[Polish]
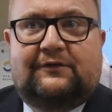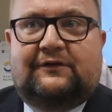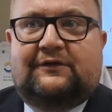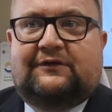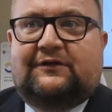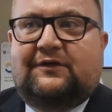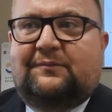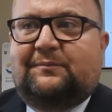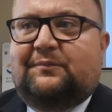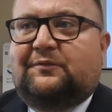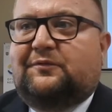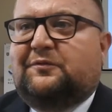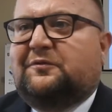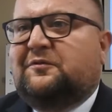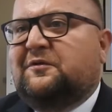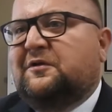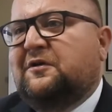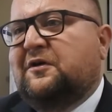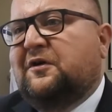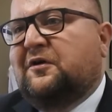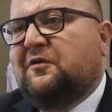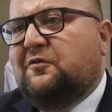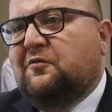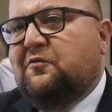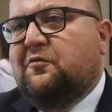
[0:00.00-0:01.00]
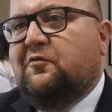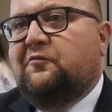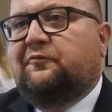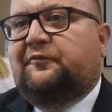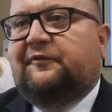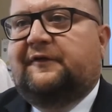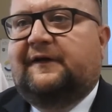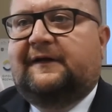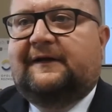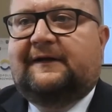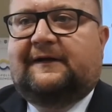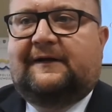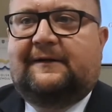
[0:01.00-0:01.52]
I to był
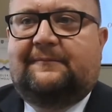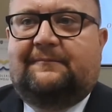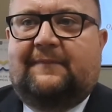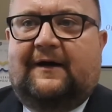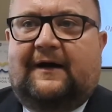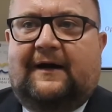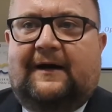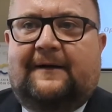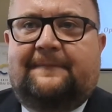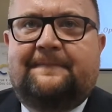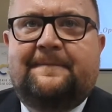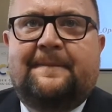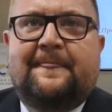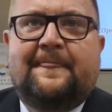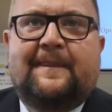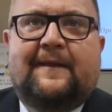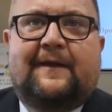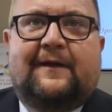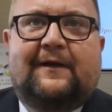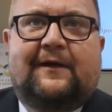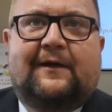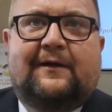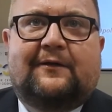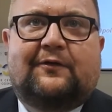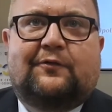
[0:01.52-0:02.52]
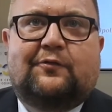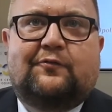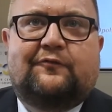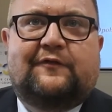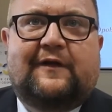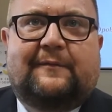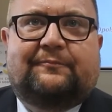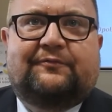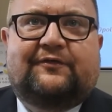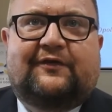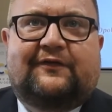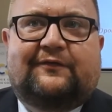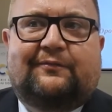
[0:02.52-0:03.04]
główny chyba, e,
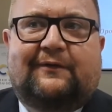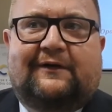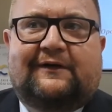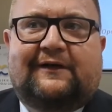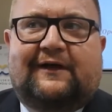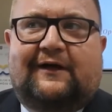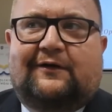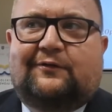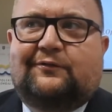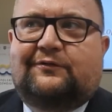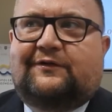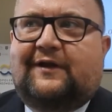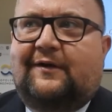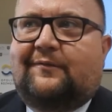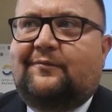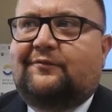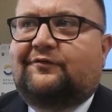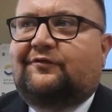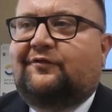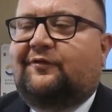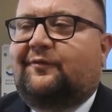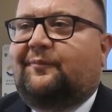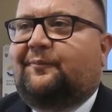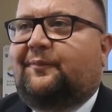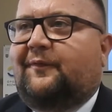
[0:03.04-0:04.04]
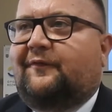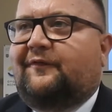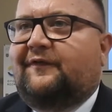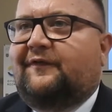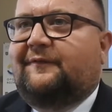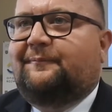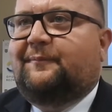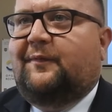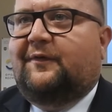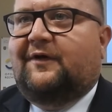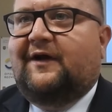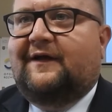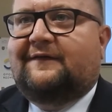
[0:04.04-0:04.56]
główna przesłanka ku temu, żeby
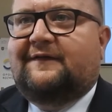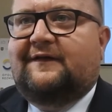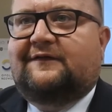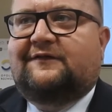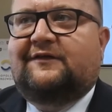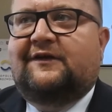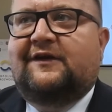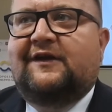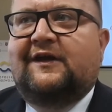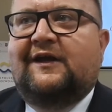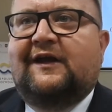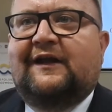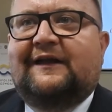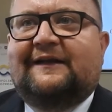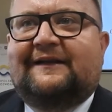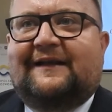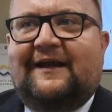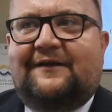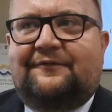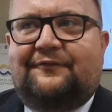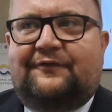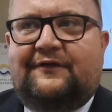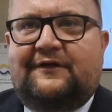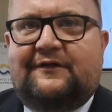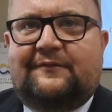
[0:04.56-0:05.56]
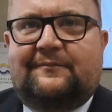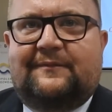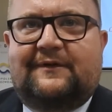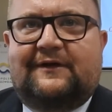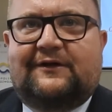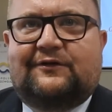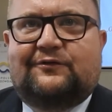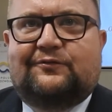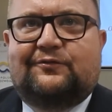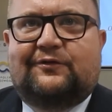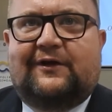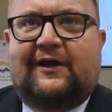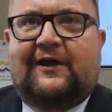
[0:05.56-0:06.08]
pokazać te firmy,
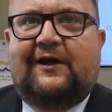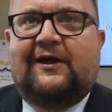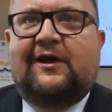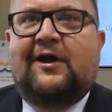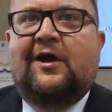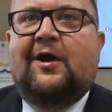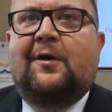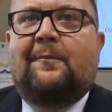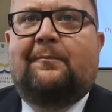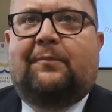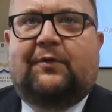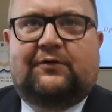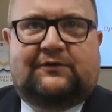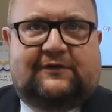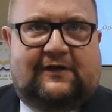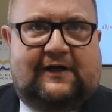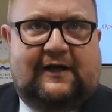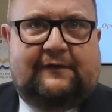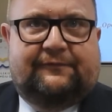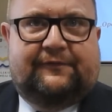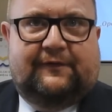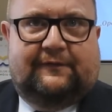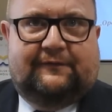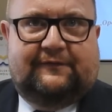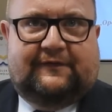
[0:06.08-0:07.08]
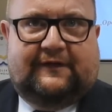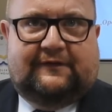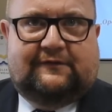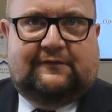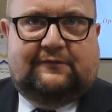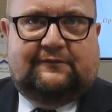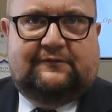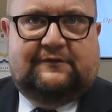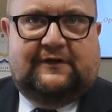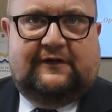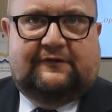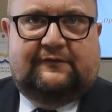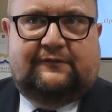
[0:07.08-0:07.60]
które potrafią
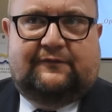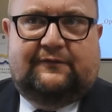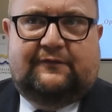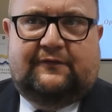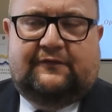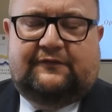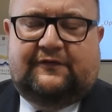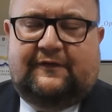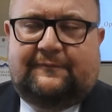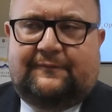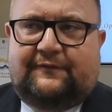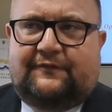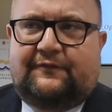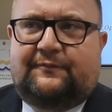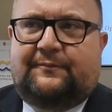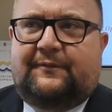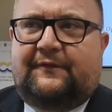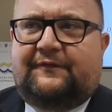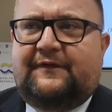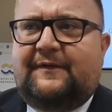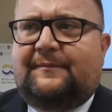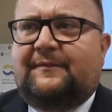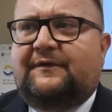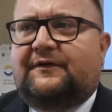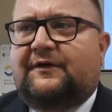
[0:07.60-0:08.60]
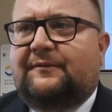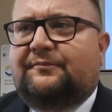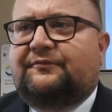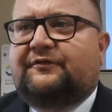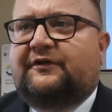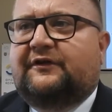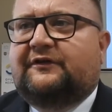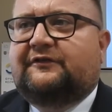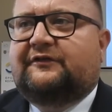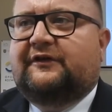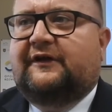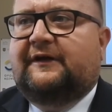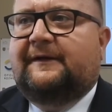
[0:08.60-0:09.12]
zatrudniać cudzoziemców, bo wiemy
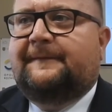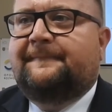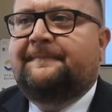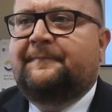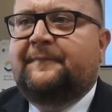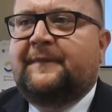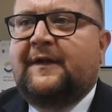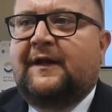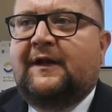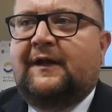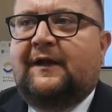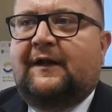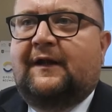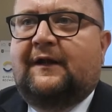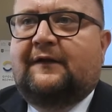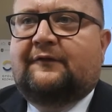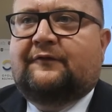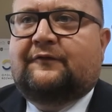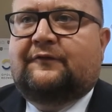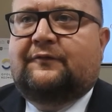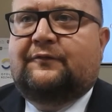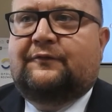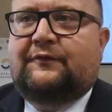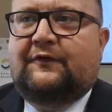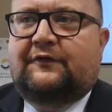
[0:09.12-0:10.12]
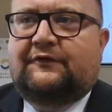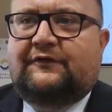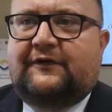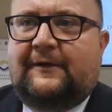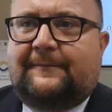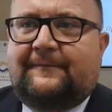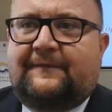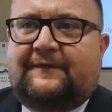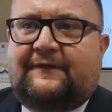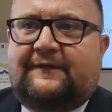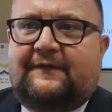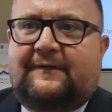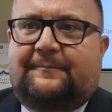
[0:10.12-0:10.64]
dobrze, że
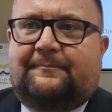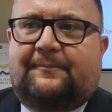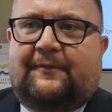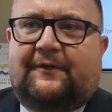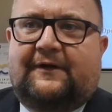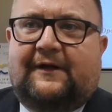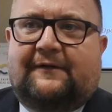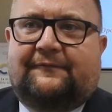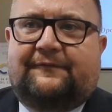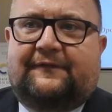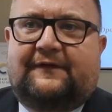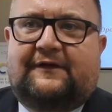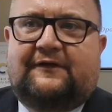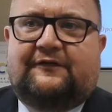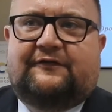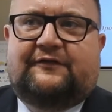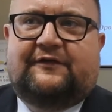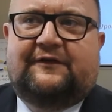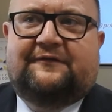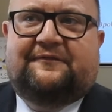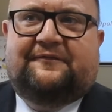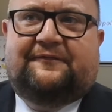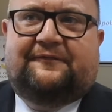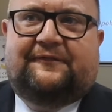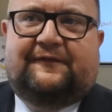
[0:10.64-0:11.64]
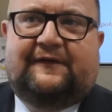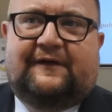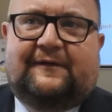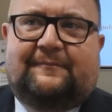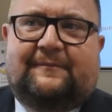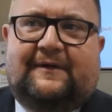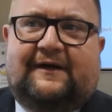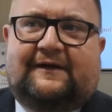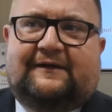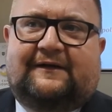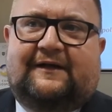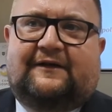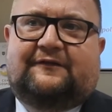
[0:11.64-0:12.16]
Cudzoziemcy pojawili się w
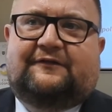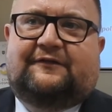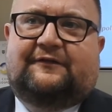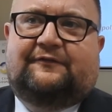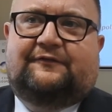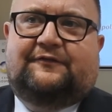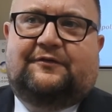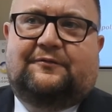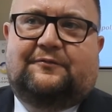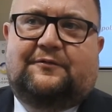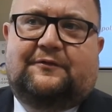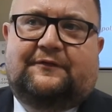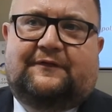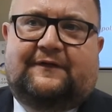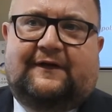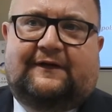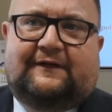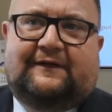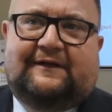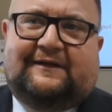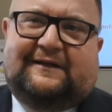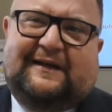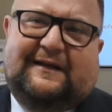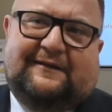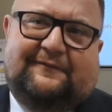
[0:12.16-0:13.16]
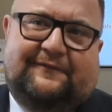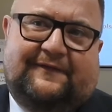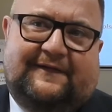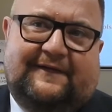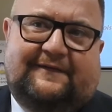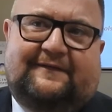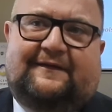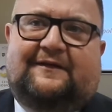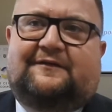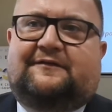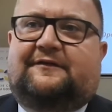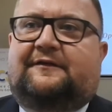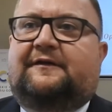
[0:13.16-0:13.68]
firmach naszych w ciągu ostatnich lat w
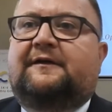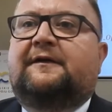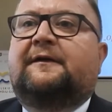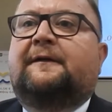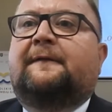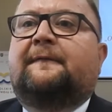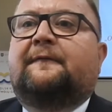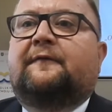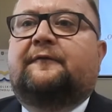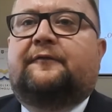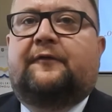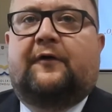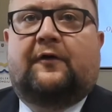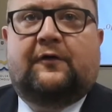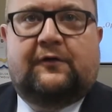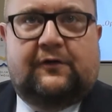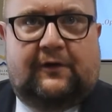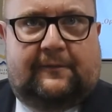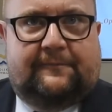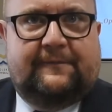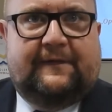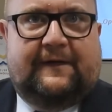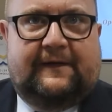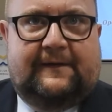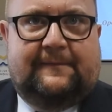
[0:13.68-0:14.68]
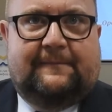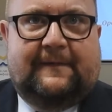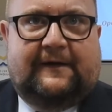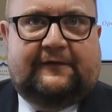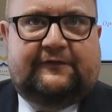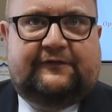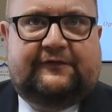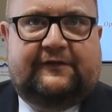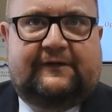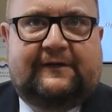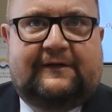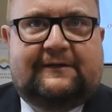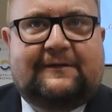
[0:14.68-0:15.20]
zasadzie w ogromnej
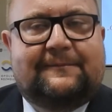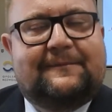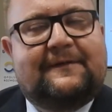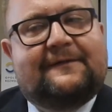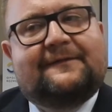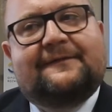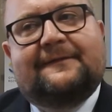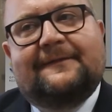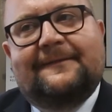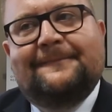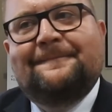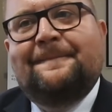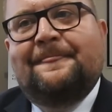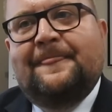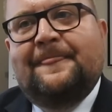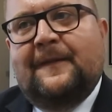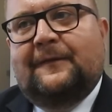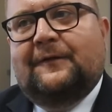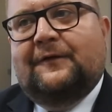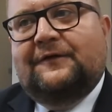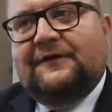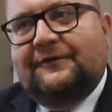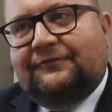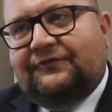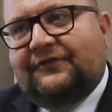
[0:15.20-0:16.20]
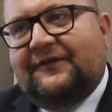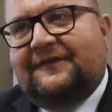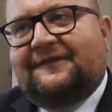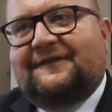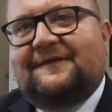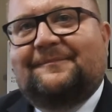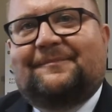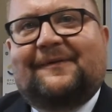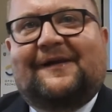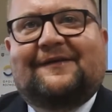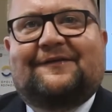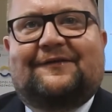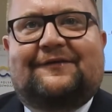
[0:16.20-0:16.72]
masie. Natomiast no nie
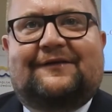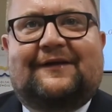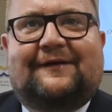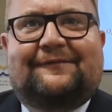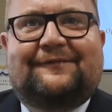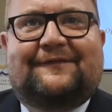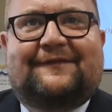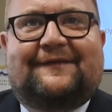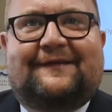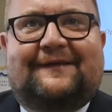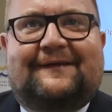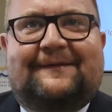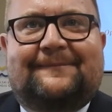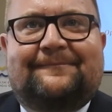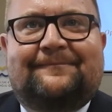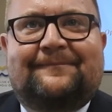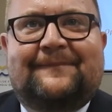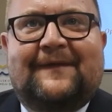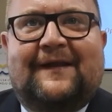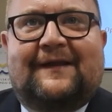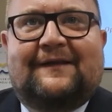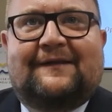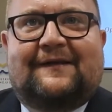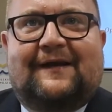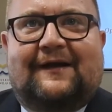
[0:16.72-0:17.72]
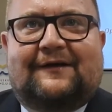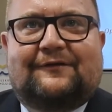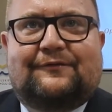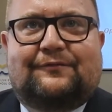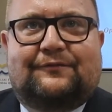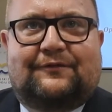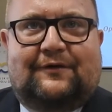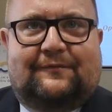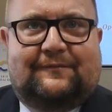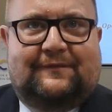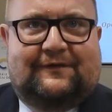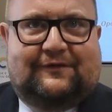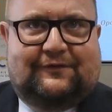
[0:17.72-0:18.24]
wszyscy pracodawcy
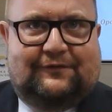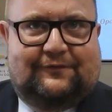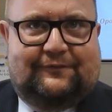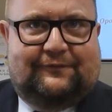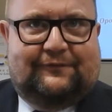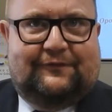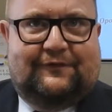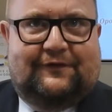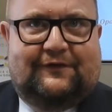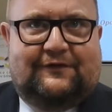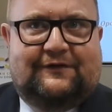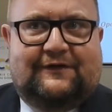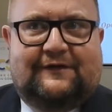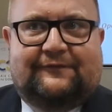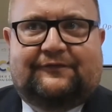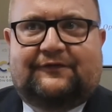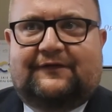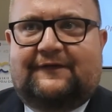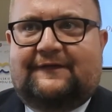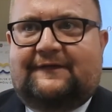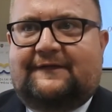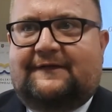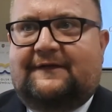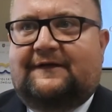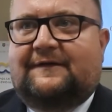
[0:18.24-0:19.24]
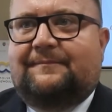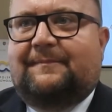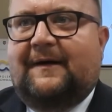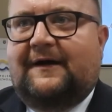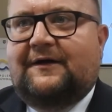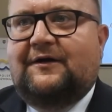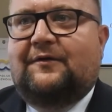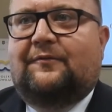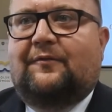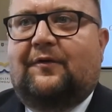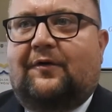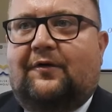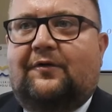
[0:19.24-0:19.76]
traktują ich równo i nie wszyscy
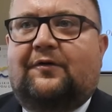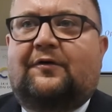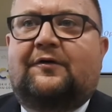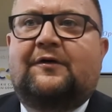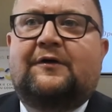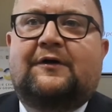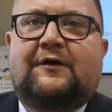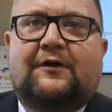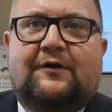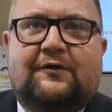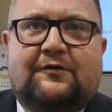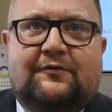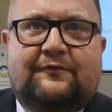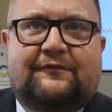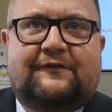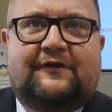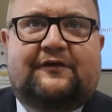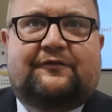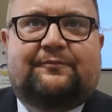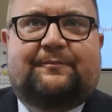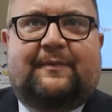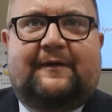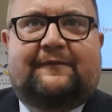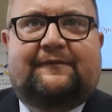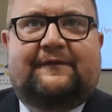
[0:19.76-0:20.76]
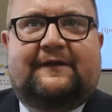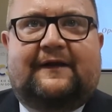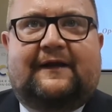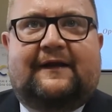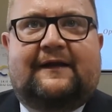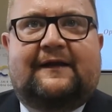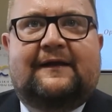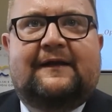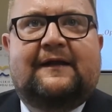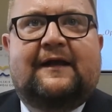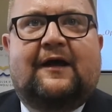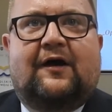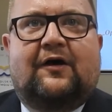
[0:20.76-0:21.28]
dbają o również
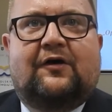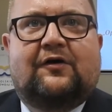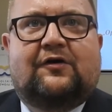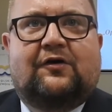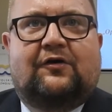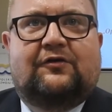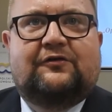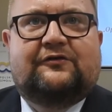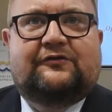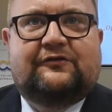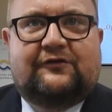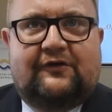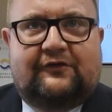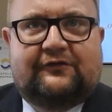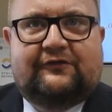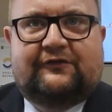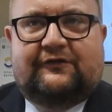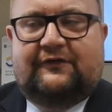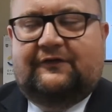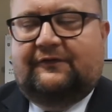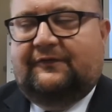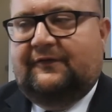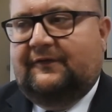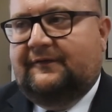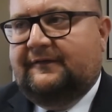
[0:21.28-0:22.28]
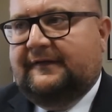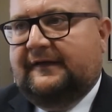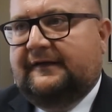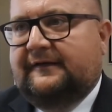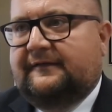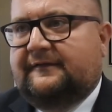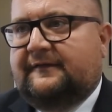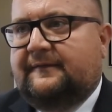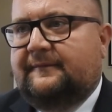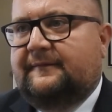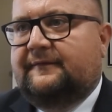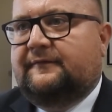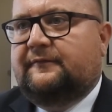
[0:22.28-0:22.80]
pewne okoliczności
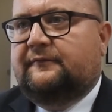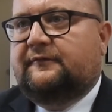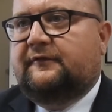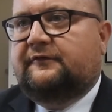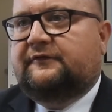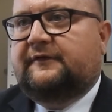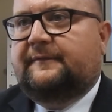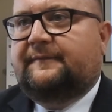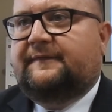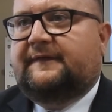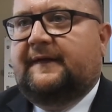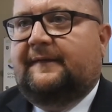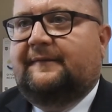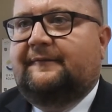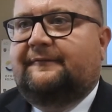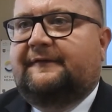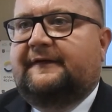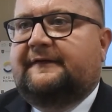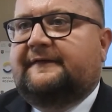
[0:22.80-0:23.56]
związane z tymi cudzoziemcami.